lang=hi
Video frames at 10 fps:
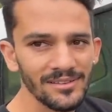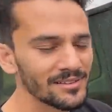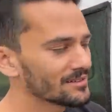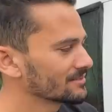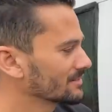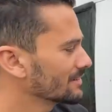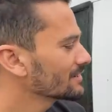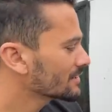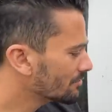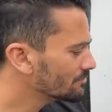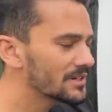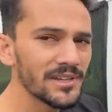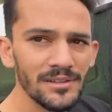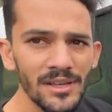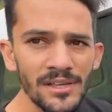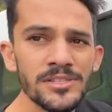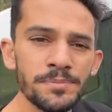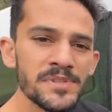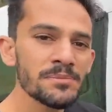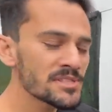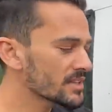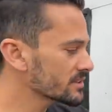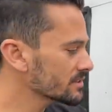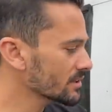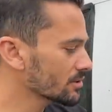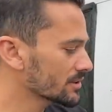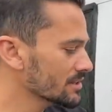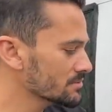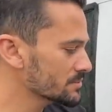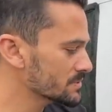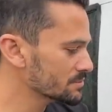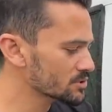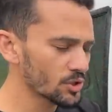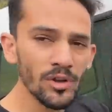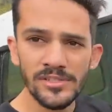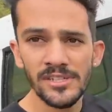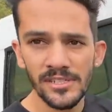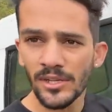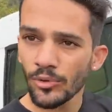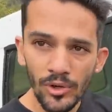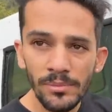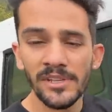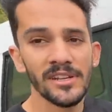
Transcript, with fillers: व्हील लूंगा कम्फर्ट जिप्सी में ज्यादातर क्या होता है जिप्सी में जो स्टॉक सीट्स है ना कोई भी नहीं